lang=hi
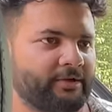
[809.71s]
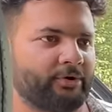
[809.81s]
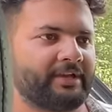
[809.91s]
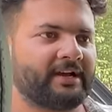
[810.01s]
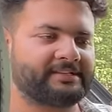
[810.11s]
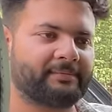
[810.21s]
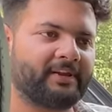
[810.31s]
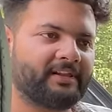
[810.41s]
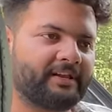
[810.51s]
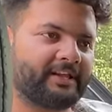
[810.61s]
क्योंकि यहाँ से भी
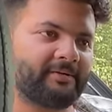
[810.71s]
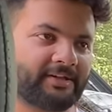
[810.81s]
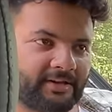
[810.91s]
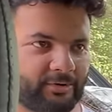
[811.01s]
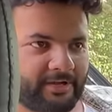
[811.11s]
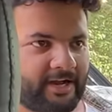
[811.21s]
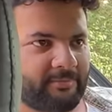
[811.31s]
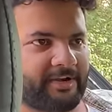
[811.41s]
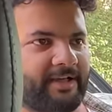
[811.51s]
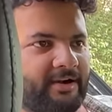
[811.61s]
ले जाने के बाद अगर कोई काम
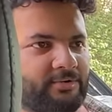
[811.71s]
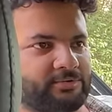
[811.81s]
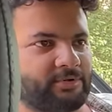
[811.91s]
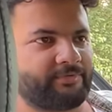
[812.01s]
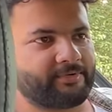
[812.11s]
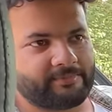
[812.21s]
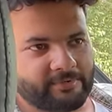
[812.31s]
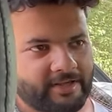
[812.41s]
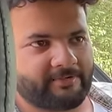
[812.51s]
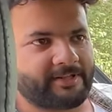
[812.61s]
कराएगा कुछ तो फिर तो
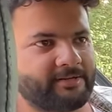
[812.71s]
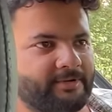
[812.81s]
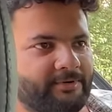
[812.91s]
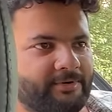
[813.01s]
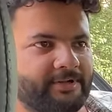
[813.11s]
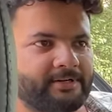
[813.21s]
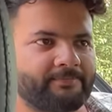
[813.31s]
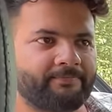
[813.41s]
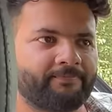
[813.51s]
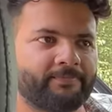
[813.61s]
क्या फ़ायदा हमारे होने का
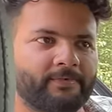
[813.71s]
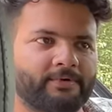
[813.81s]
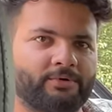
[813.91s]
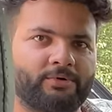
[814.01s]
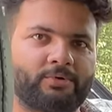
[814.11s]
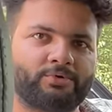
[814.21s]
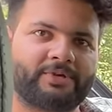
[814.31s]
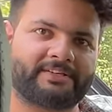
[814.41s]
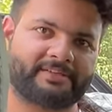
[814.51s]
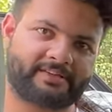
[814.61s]
सही है तो कुछ
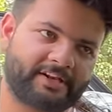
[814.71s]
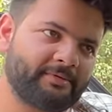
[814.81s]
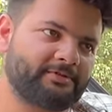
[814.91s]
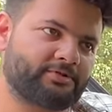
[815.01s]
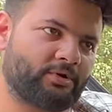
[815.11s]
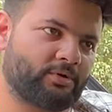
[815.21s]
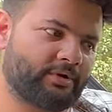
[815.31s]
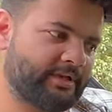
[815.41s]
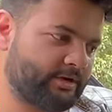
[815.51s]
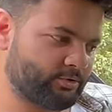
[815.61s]
एसेसरी भी इंस्टॉल
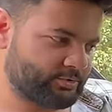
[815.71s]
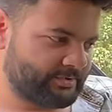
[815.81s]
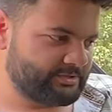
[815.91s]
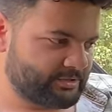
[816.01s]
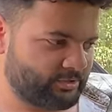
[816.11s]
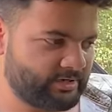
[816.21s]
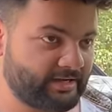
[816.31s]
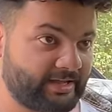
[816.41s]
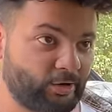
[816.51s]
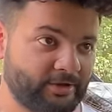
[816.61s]
होगी या कुछ भी इंस्टॉल होगा
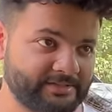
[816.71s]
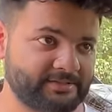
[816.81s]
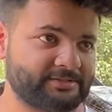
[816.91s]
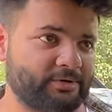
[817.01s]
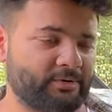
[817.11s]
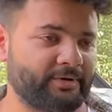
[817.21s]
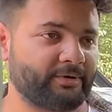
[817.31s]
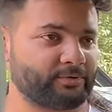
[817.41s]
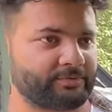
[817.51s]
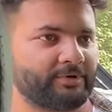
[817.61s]
अलॉयज इंस्टॉल होंगे
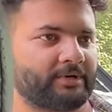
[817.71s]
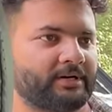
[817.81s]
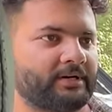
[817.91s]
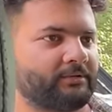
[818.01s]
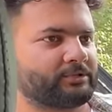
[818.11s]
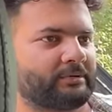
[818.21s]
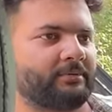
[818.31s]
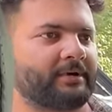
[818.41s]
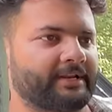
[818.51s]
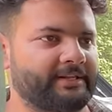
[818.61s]
कुछ भी होगा वो हम्म। तो सब
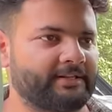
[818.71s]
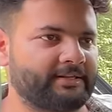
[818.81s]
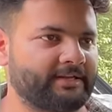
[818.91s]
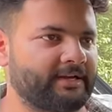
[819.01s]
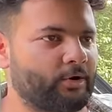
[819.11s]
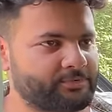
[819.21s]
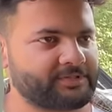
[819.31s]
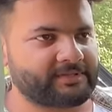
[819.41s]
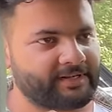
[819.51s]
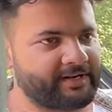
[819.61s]
हम करके दे देते हैं यहाँ
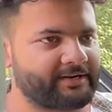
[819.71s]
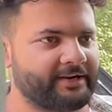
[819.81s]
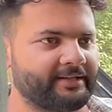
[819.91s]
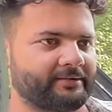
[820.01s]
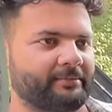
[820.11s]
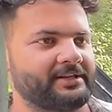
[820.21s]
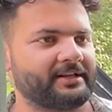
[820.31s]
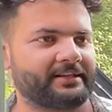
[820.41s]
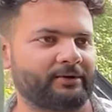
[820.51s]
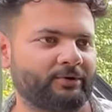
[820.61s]
ऑप्शन क्रिएटेड है मिल
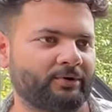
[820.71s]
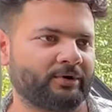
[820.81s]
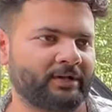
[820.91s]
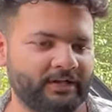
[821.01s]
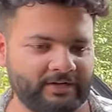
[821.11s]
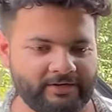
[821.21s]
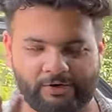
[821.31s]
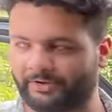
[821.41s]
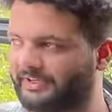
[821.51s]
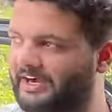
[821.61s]
जाते हैं लोगों को
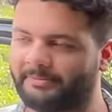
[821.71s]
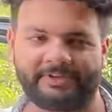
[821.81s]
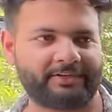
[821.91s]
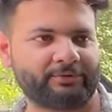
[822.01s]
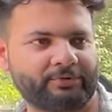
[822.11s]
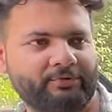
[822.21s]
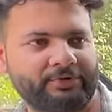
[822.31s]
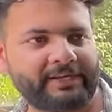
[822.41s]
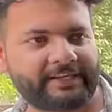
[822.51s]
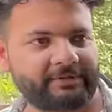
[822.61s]
और दिखा भी देता हूँ तो वो
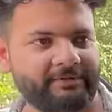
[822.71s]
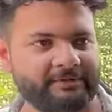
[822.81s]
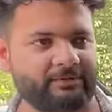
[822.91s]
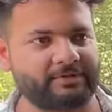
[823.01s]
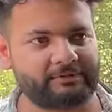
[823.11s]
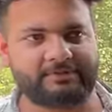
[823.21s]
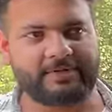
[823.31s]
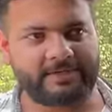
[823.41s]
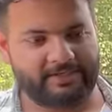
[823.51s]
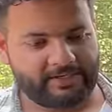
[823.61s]
देख के भी उन्हें समझ
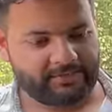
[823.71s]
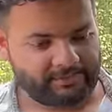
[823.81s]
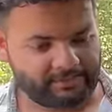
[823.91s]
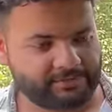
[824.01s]
हाँ, हम एक बार